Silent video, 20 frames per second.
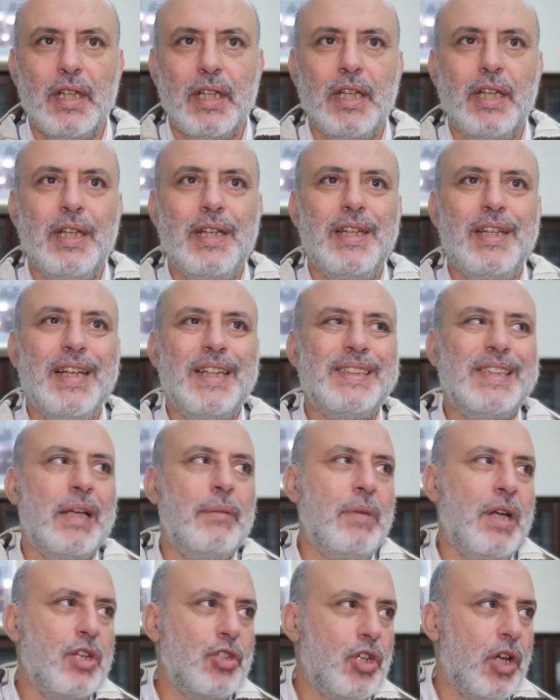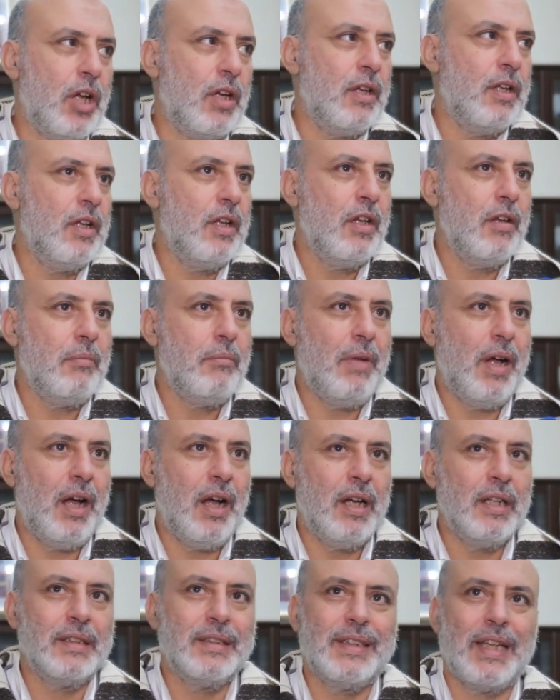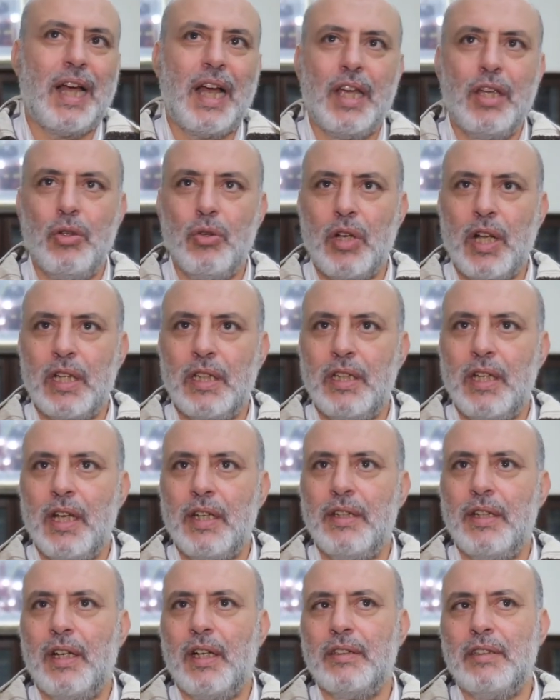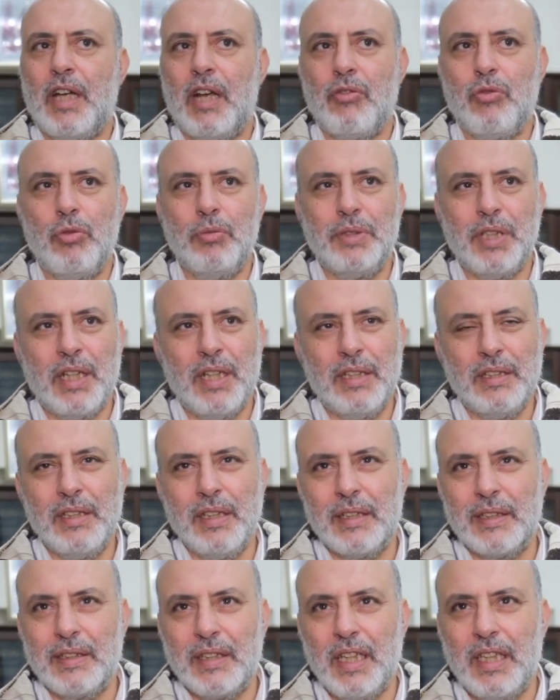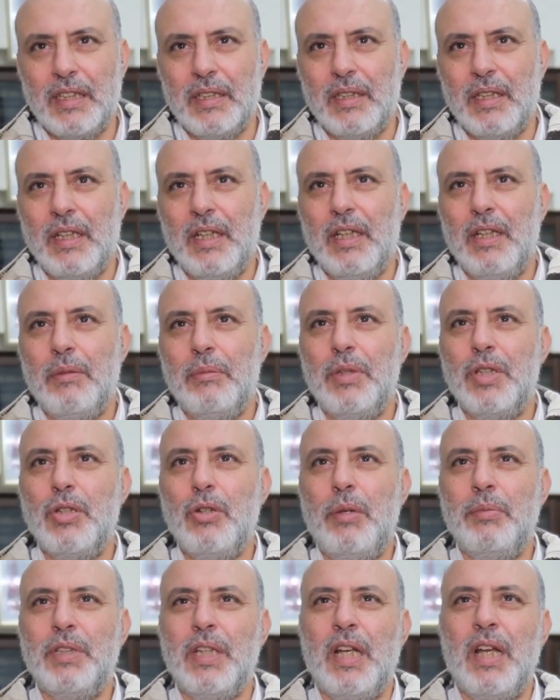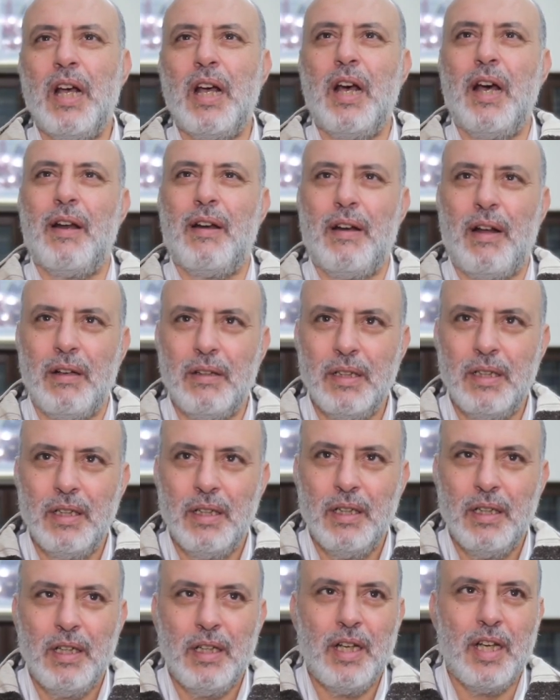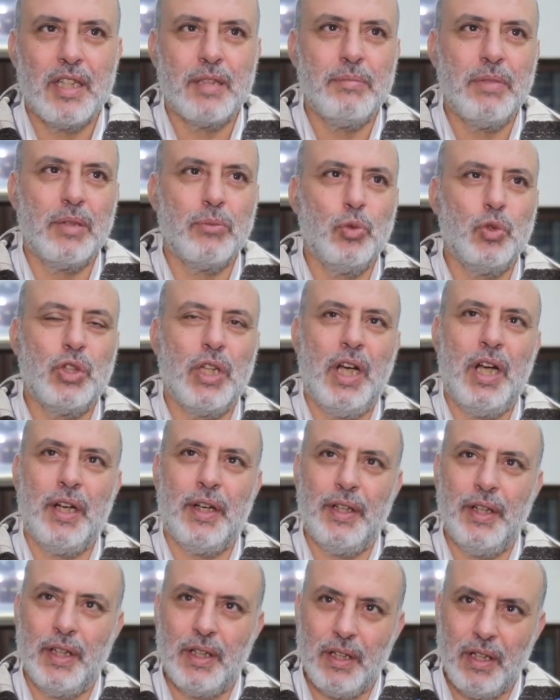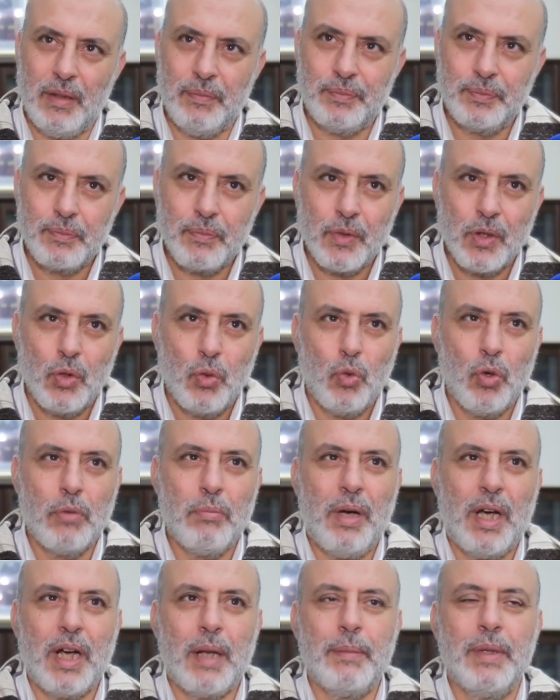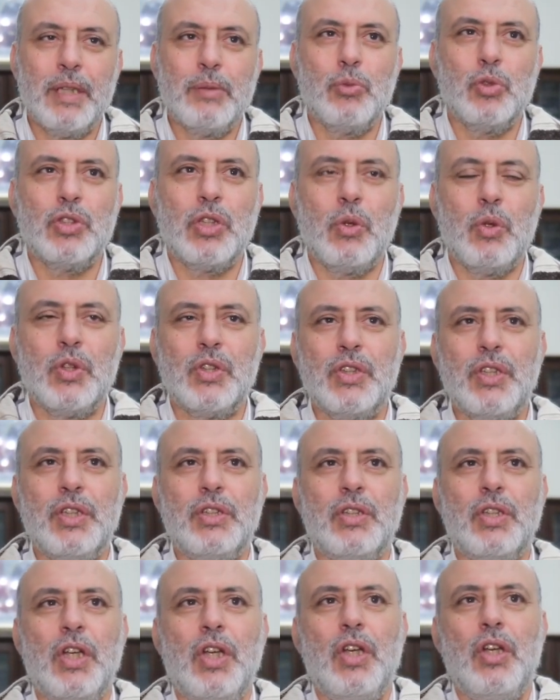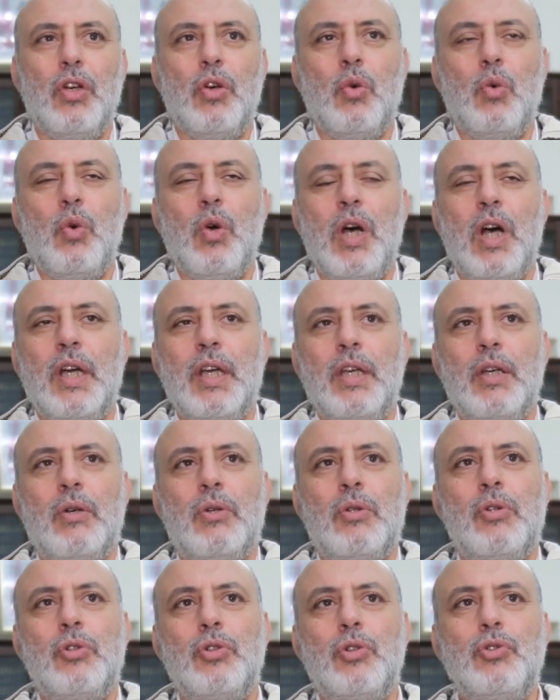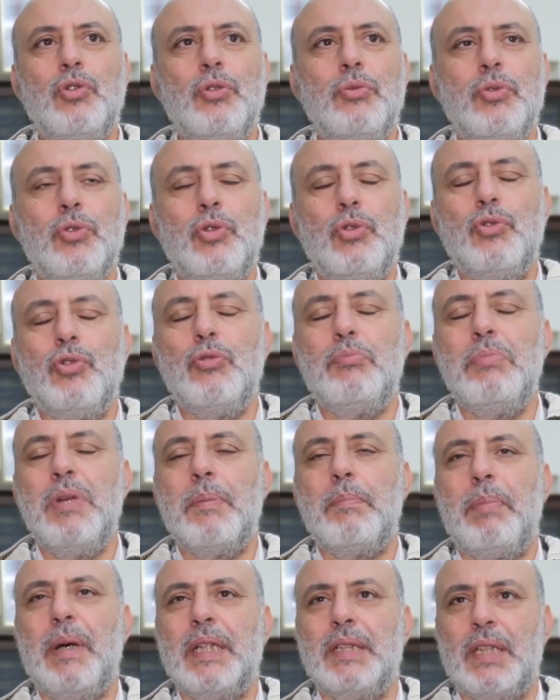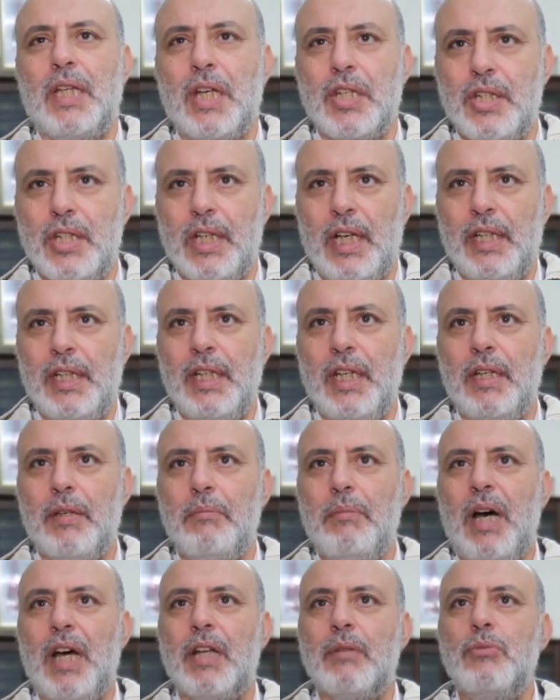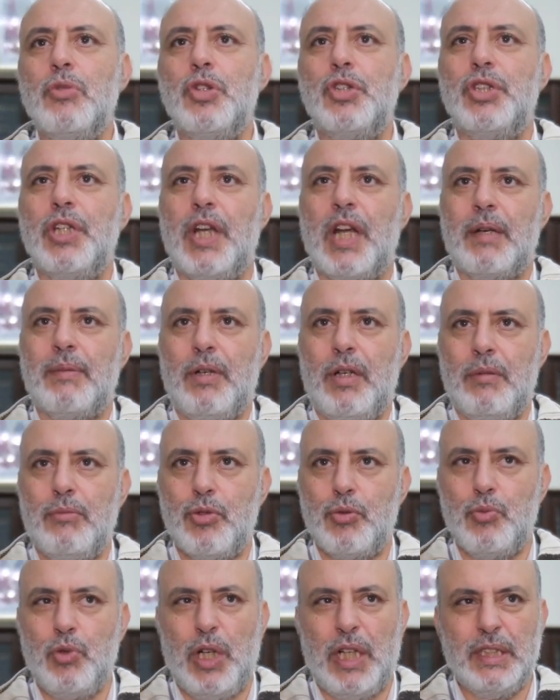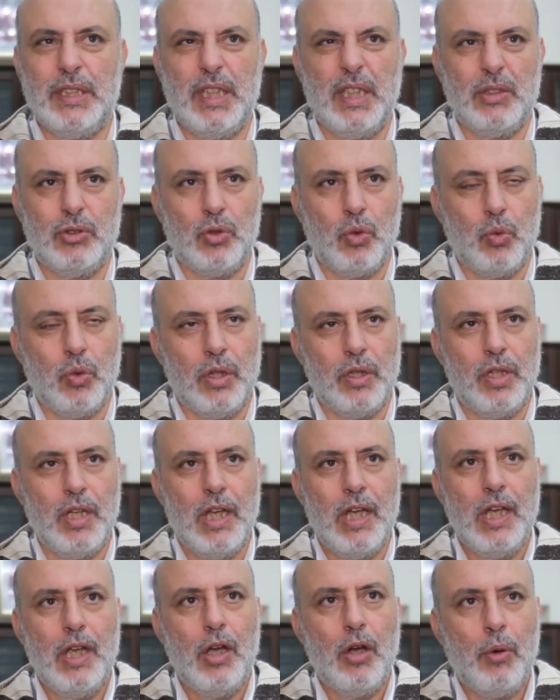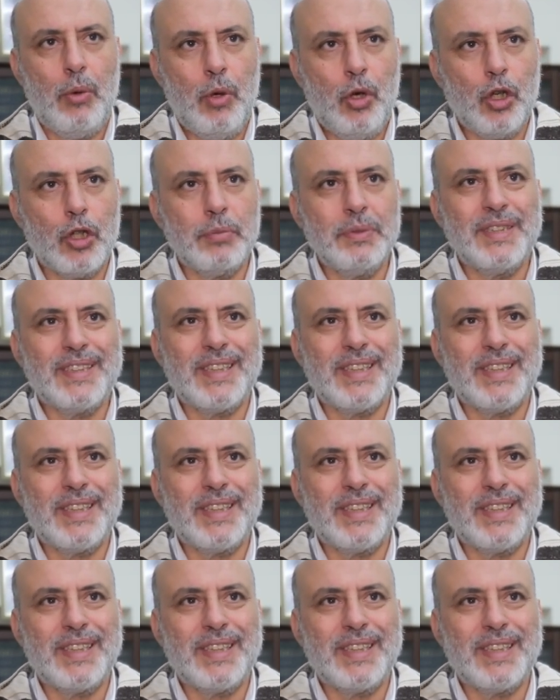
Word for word: اللي يتماشى مع التغيرات لانك تعرفوا المساله ديال الصيد ماشي واحد مساله قاره الاسماك متحركه والبحر الابيض المتوسط هو كيقولوا سيت اون مير بارتاج يعني بحر مشترك مع واحد ديال الدول وبحكم